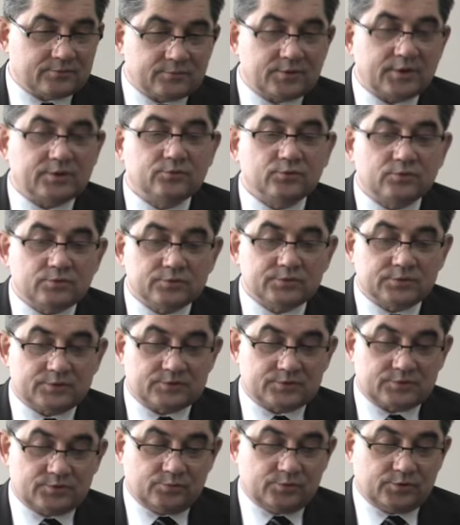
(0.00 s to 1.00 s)

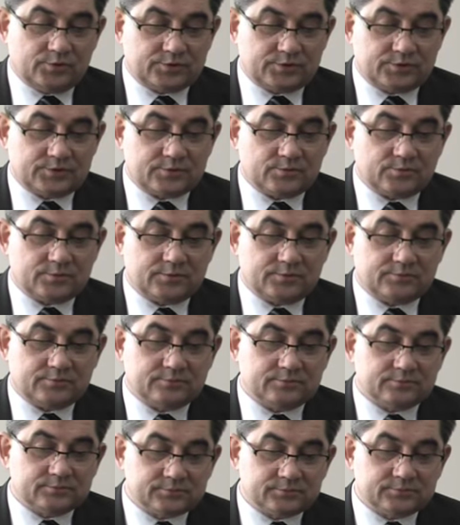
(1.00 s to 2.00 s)
edukując młodzież, bo
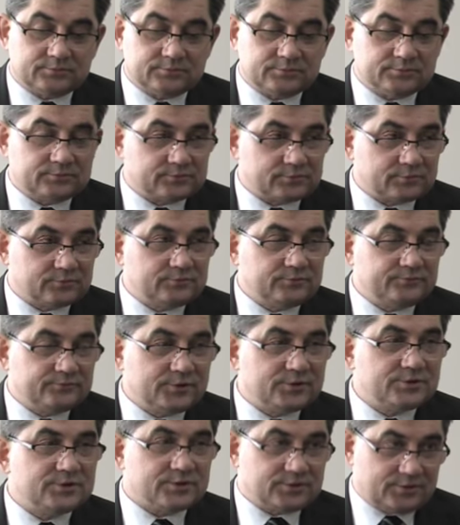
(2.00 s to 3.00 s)
to
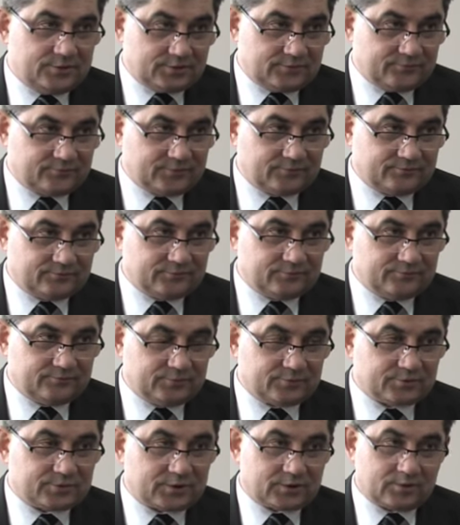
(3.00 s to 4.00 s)
głównie dzieci się w to
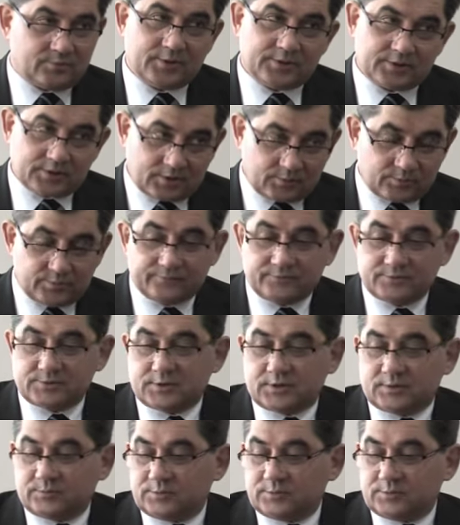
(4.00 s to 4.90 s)
włączają, ale tak jak powiedziałem